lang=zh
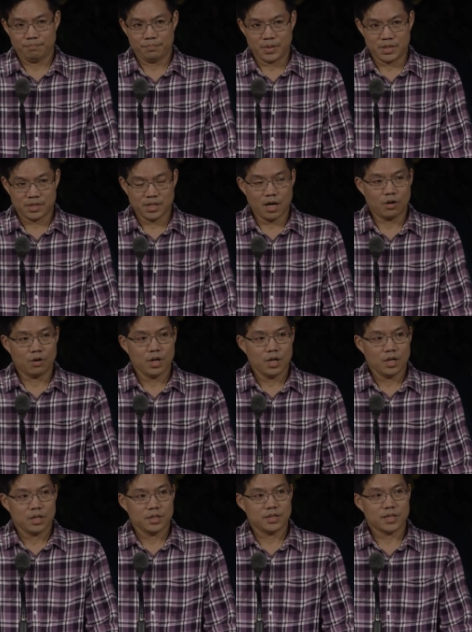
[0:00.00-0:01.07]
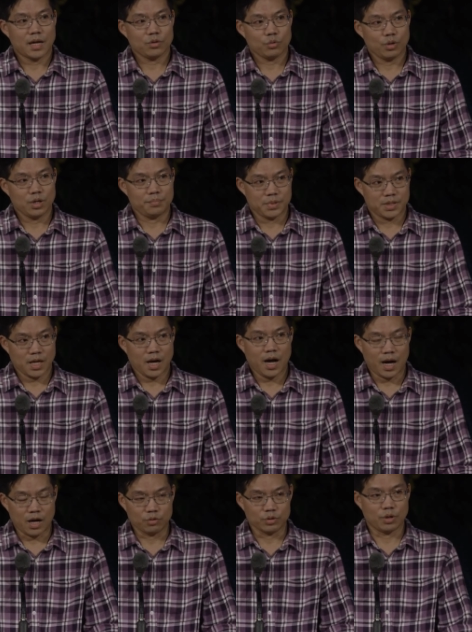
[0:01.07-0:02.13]
比较相对比较
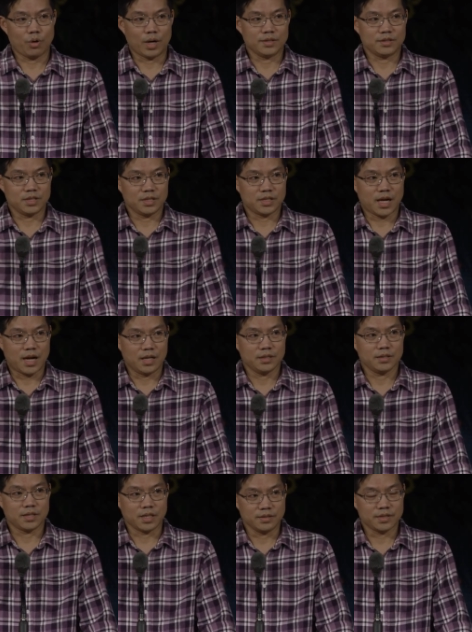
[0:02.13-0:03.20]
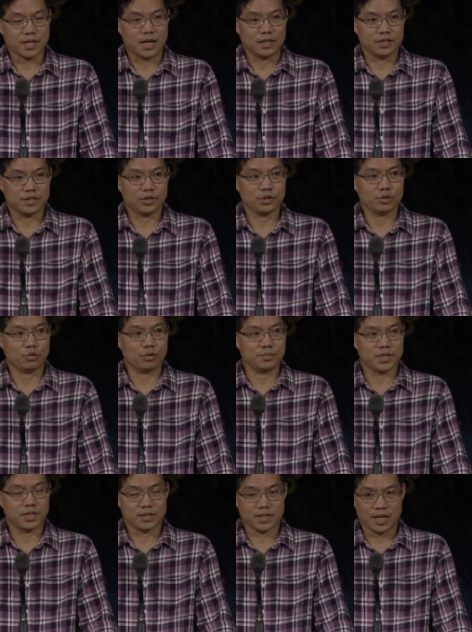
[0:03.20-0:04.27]
好的环境下成长，以至于我
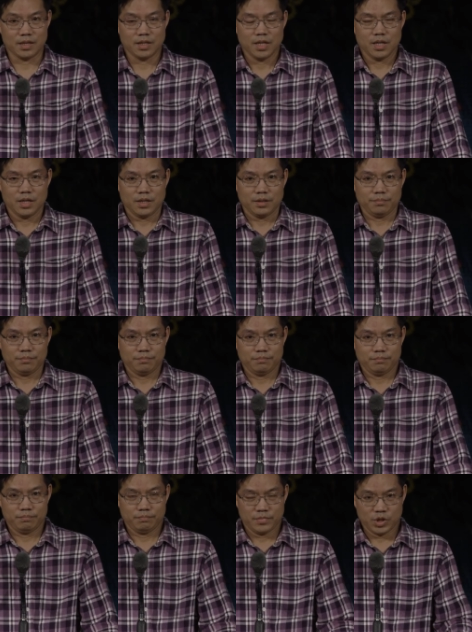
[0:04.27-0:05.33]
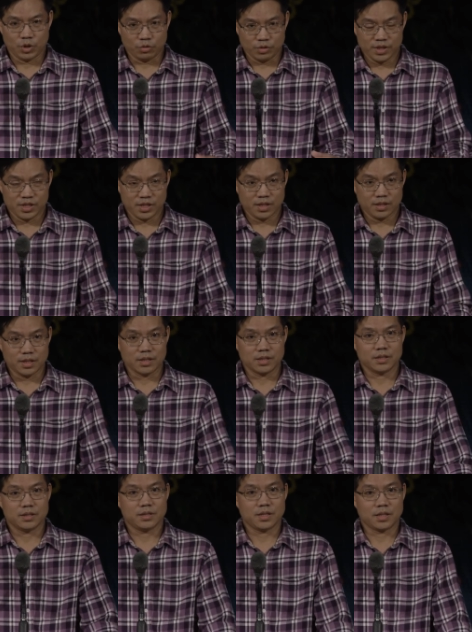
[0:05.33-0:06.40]
们现在有一些的
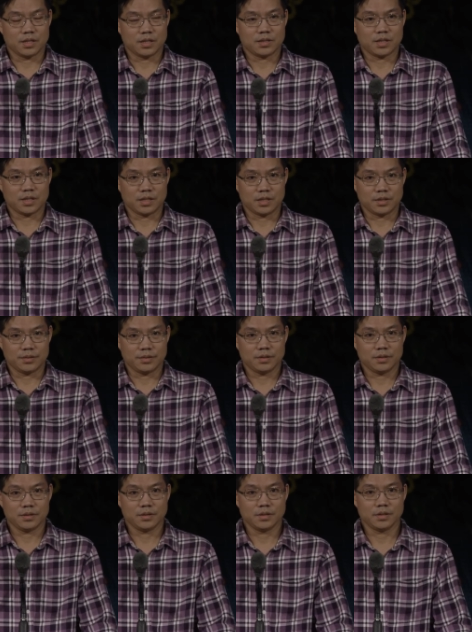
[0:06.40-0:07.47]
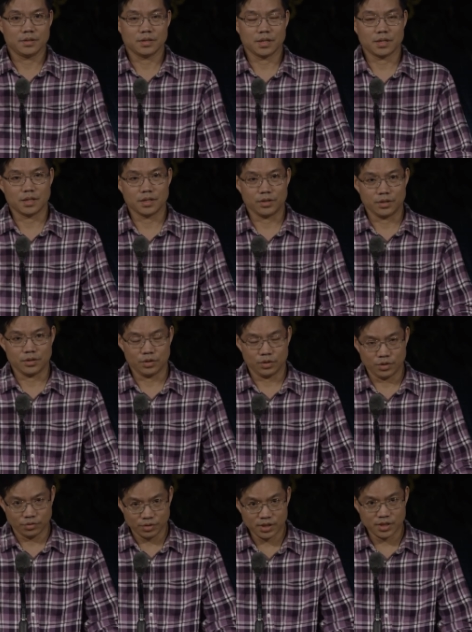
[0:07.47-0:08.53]
这个这个。这个
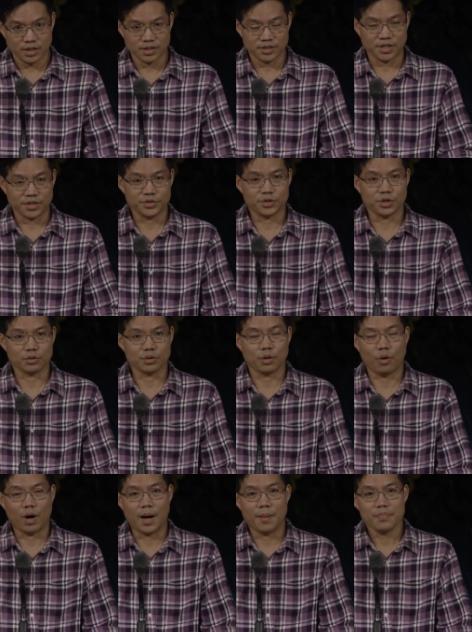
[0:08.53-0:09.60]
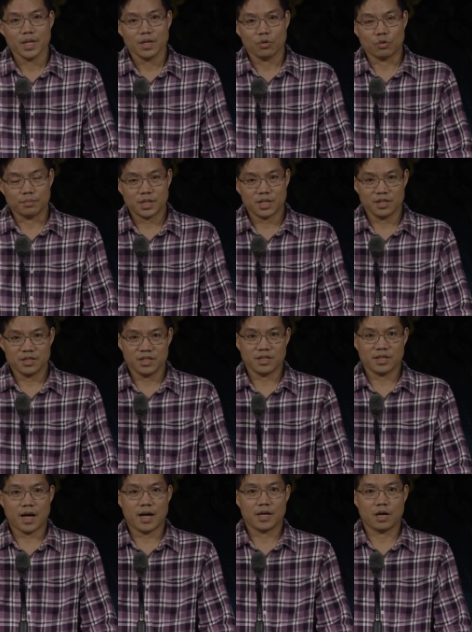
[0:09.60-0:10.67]
有一些的成就的话，我们更
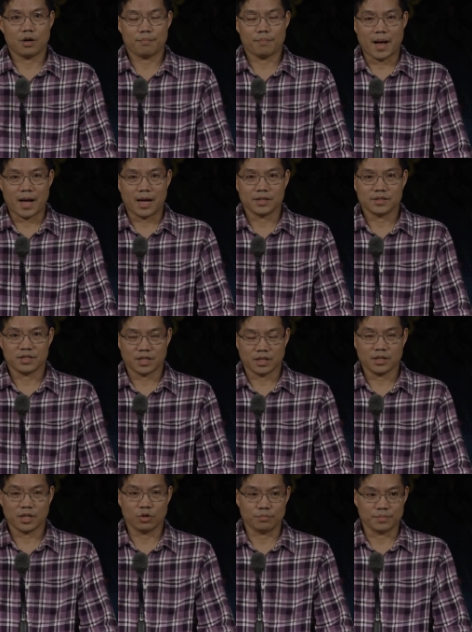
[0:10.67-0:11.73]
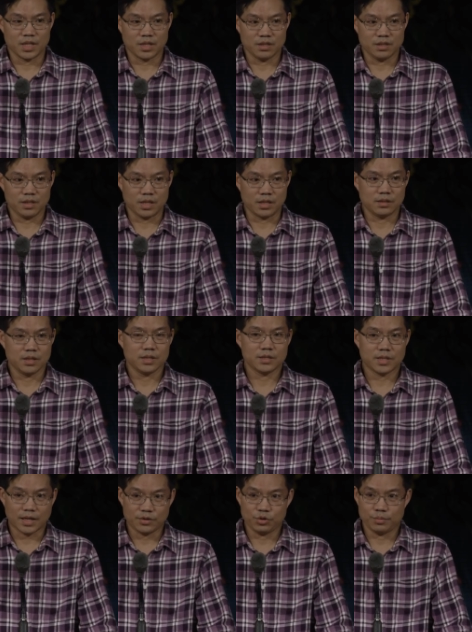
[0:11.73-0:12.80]
应该要把神给我们的恩典
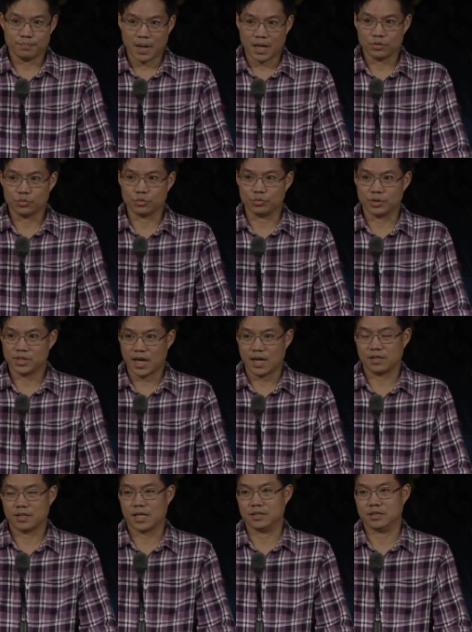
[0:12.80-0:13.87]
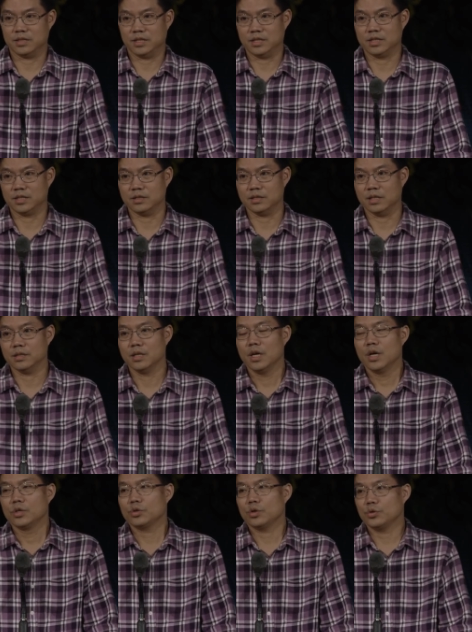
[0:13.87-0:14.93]
再去帮助下一代的年轻人。
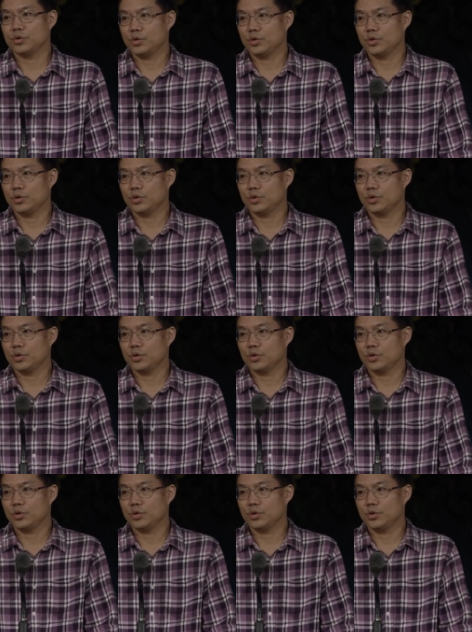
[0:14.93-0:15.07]
所以我